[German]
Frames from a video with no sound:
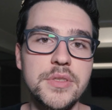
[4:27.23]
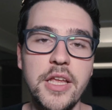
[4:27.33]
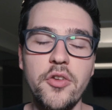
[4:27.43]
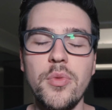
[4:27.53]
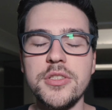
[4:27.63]
Es
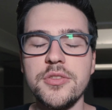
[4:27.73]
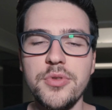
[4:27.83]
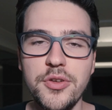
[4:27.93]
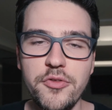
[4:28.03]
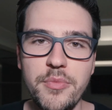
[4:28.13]
sei denn, du machst
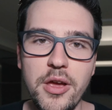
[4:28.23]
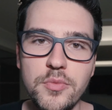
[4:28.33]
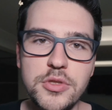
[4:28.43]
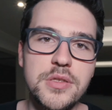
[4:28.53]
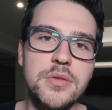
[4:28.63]
natürlich viel mehr
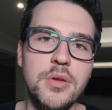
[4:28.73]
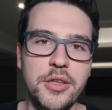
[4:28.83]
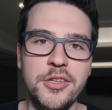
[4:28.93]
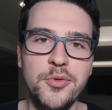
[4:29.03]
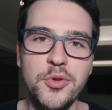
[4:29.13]
Umsatz,
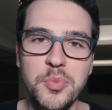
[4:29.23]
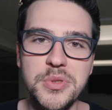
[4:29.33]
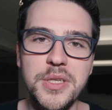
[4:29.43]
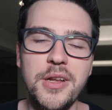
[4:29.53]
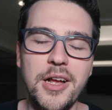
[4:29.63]
kann ja natürlich passieren.